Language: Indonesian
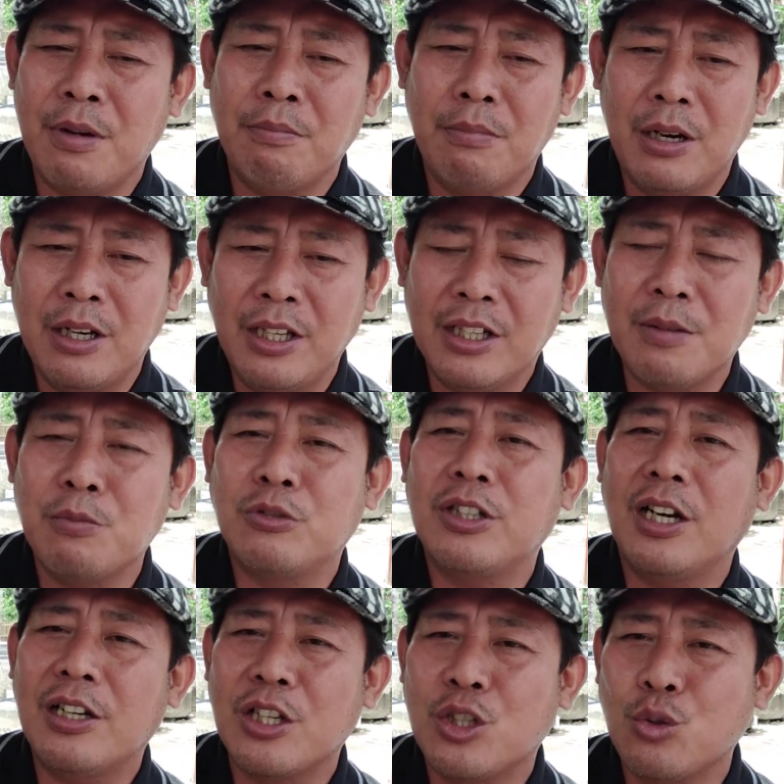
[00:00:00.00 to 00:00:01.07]
membeli
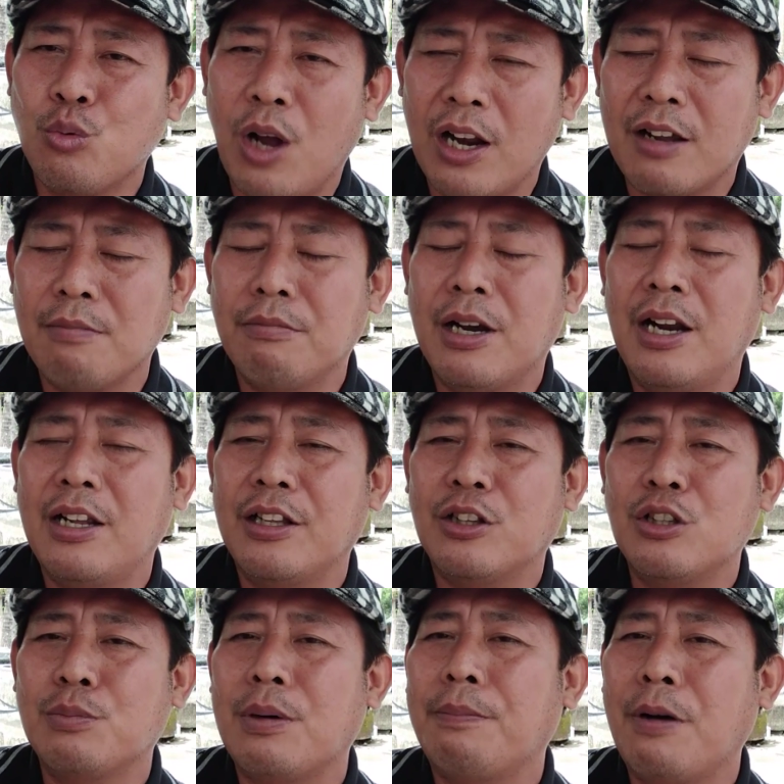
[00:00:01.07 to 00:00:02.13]
kemudian dijual kembali
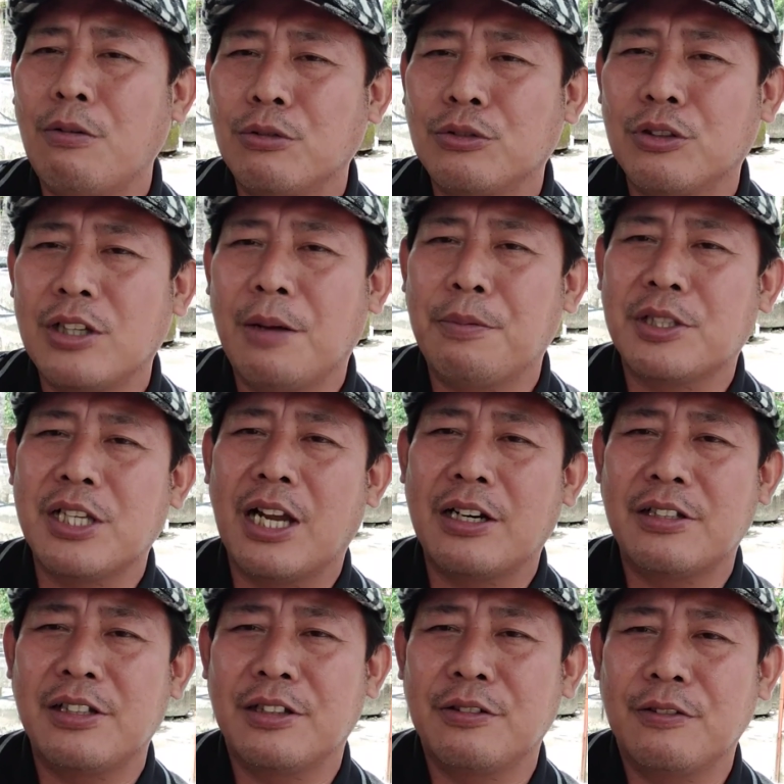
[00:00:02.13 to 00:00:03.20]
itu bapak untungnya besar
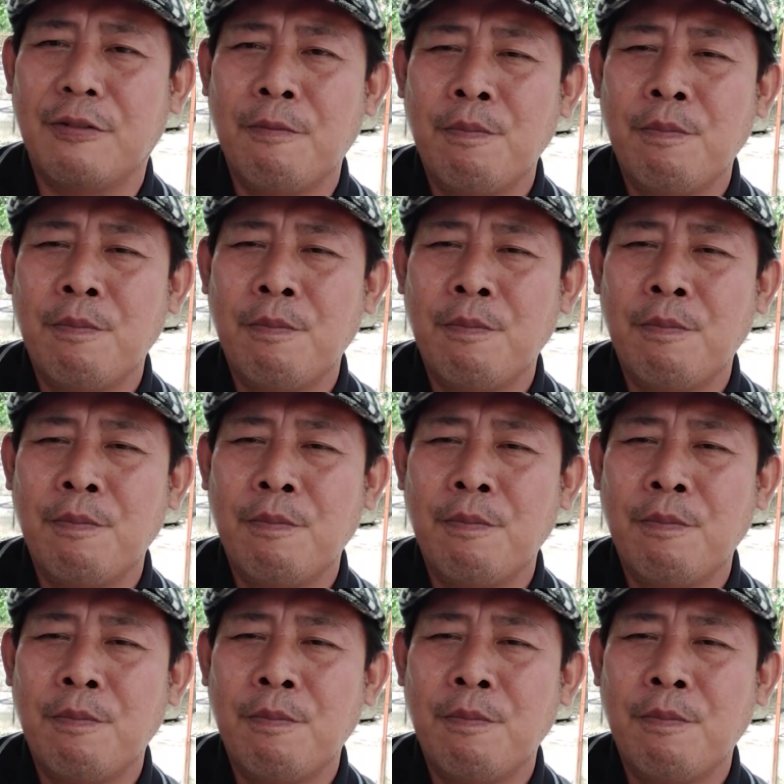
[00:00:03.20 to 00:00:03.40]
di situ.